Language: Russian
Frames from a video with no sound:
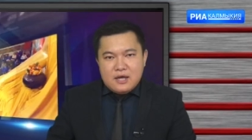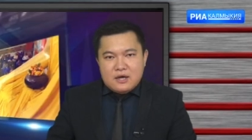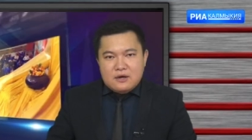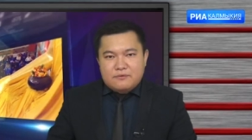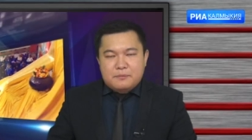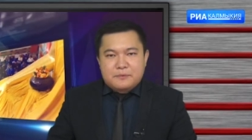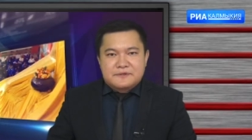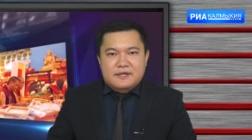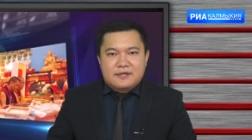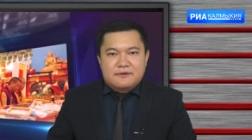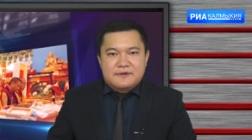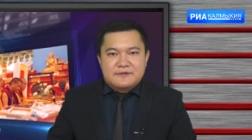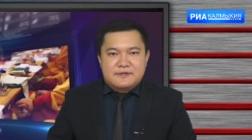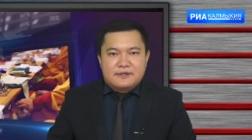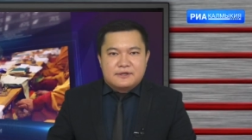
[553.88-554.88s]
Выпуски
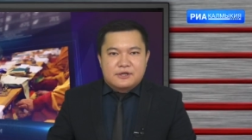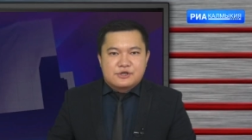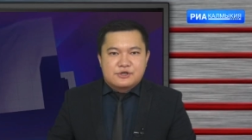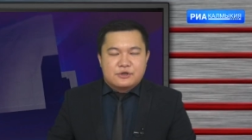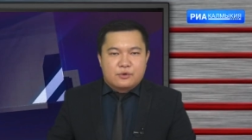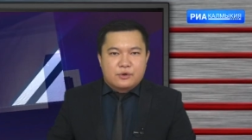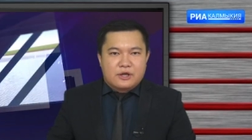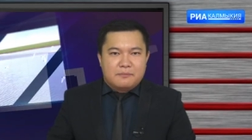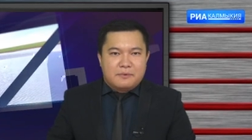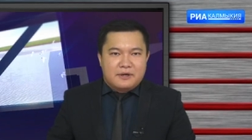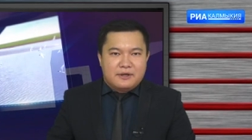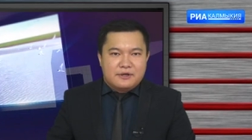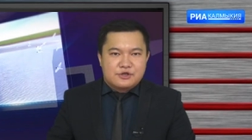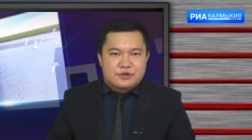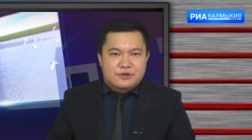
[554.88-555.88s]
новостей, а также другие
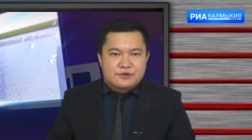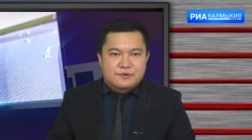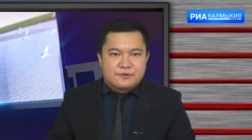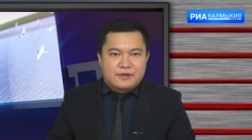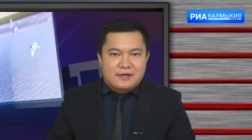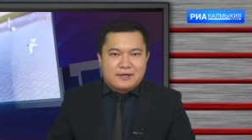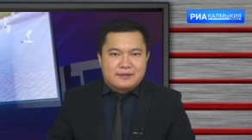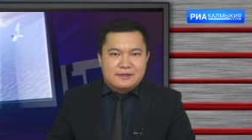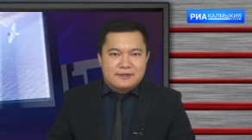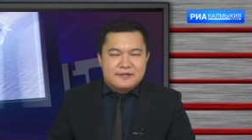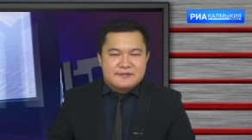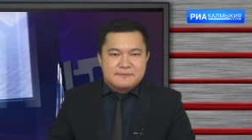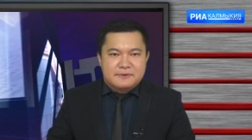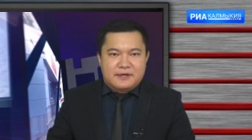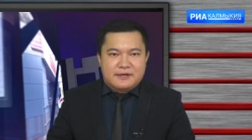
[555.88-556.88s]
передачи нашего телеканала
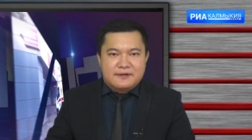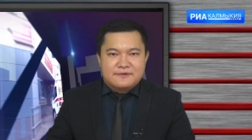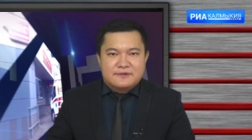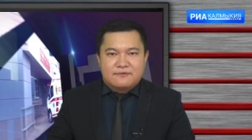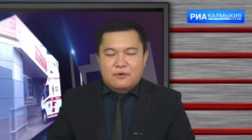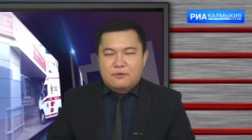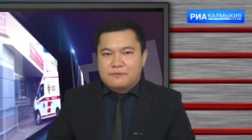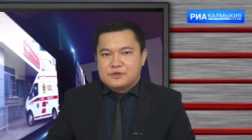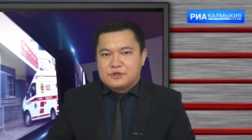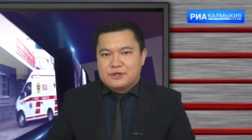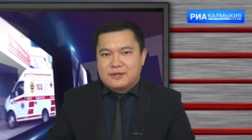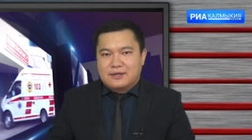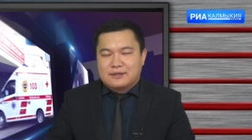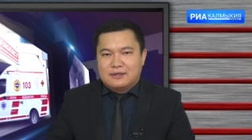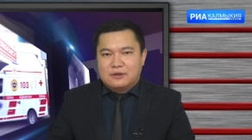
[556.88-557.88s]
смотрите в цифровом вещании
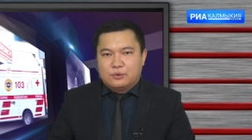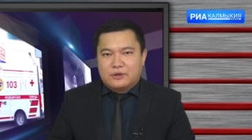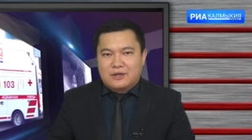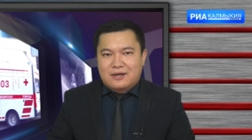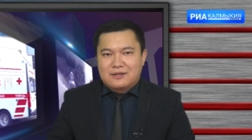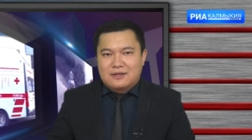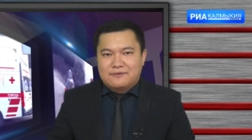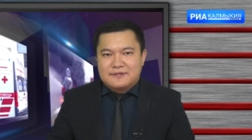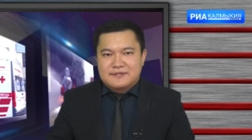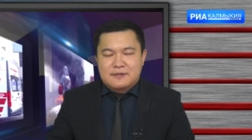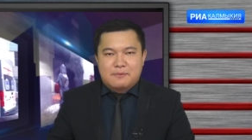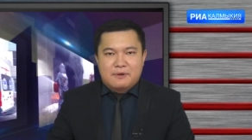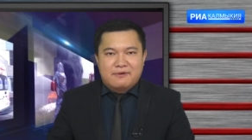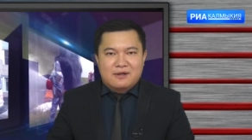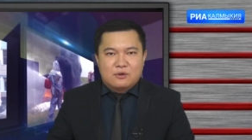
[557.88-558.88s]
канала УТР на
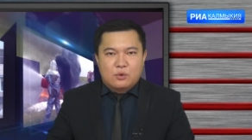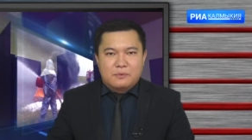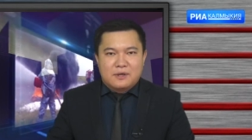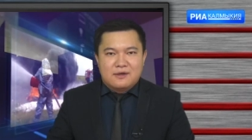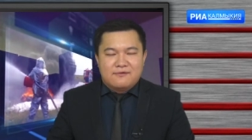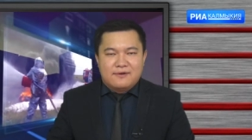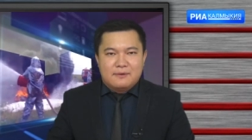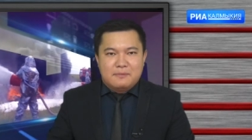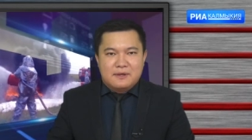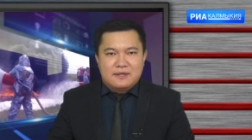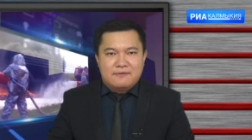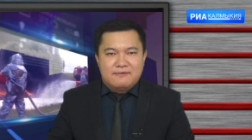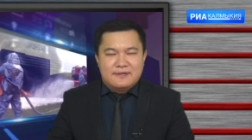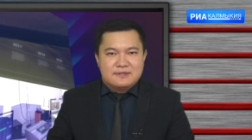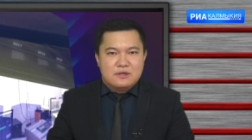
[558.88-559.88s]
21 кнопке в
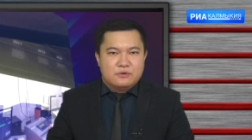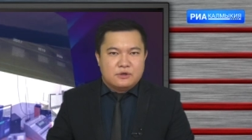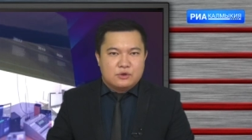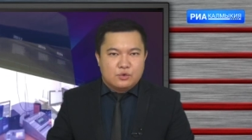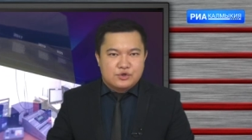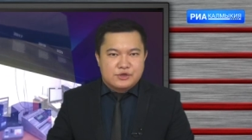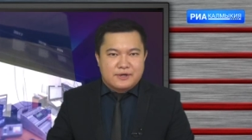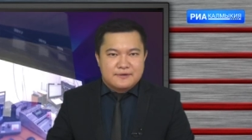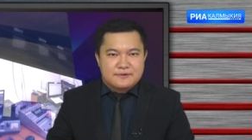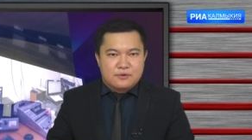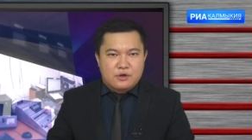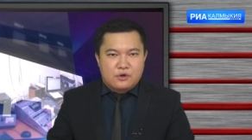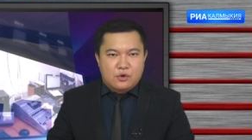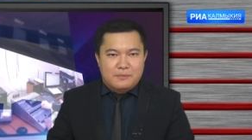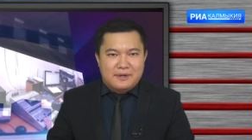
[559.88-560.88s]
IPTV зеленой точки
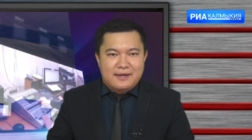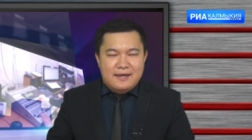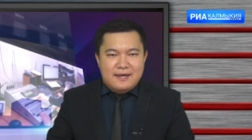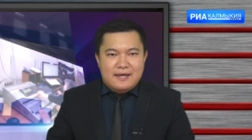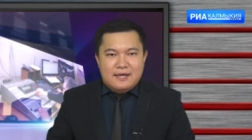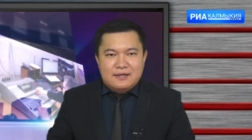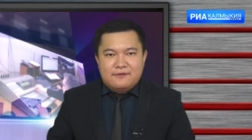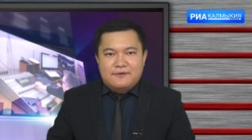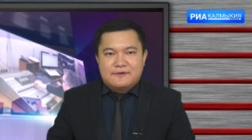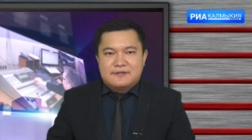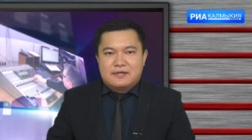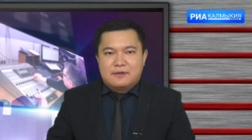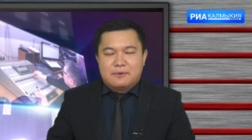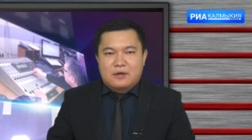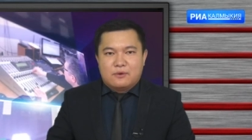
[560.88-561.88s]
Ростелекома и на
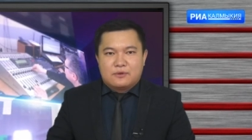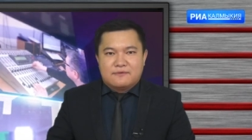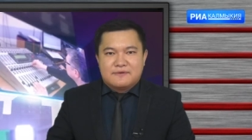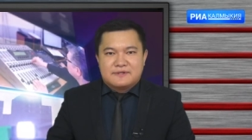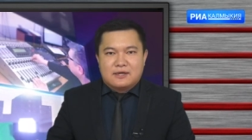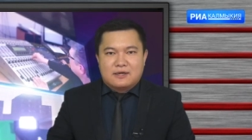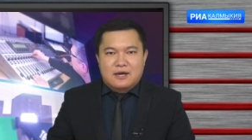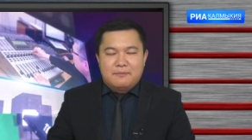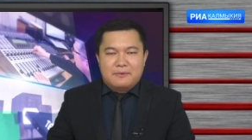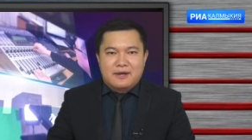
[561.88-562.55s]
официальном аккаунте в Instagram